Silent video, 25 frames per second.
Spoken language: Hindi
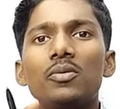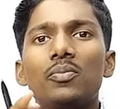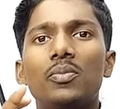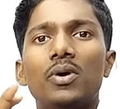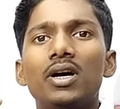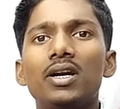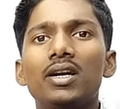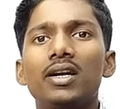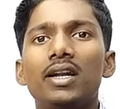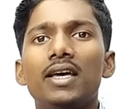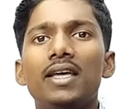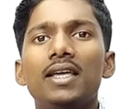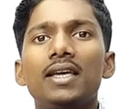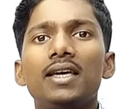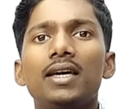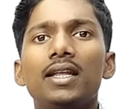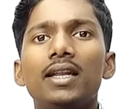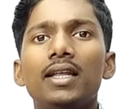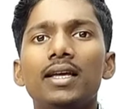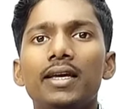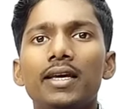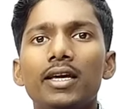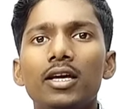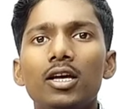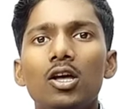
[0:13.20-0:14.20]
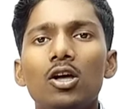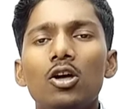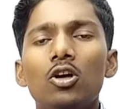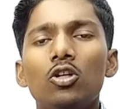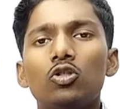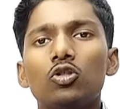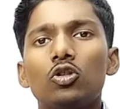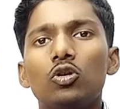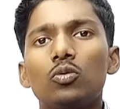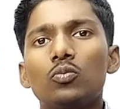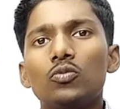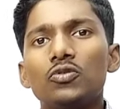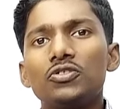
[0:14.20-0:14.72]
जमा नहीं करेंगे
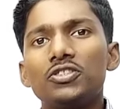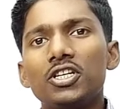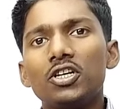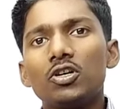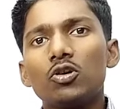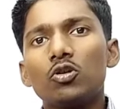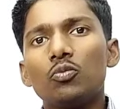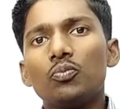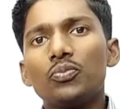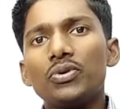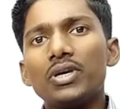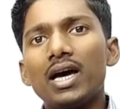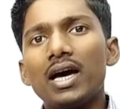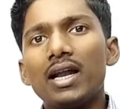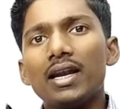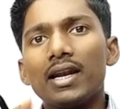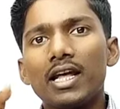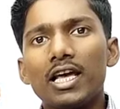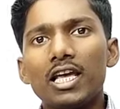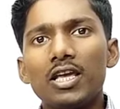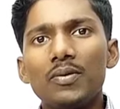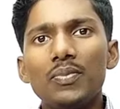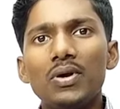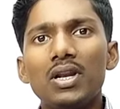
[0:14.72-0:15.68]
तो मुझे रुपया नहीं